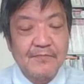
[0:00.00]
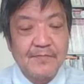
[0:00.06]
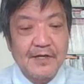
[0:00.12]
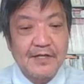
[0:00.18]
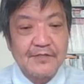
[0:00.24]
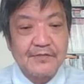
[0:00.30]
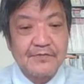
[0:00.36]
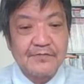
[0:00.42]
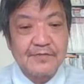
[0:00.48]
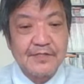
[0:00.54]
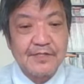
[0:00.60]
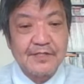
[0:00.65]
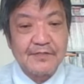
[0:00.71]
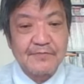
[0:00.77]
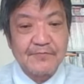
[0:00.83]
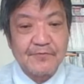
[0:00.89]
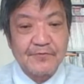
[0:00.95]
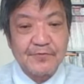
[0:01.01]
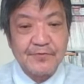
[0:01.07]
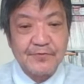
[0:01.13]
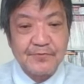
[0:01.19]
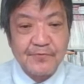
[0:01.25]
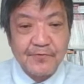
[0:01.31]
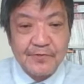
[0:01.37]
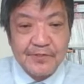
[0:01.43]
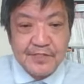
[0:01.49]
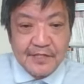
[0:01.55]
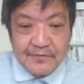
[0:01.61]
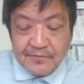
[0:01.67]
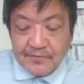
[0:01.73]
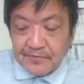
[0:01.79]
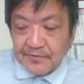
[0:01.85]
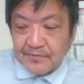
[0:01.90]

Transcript: 舞鶴にこう入港したと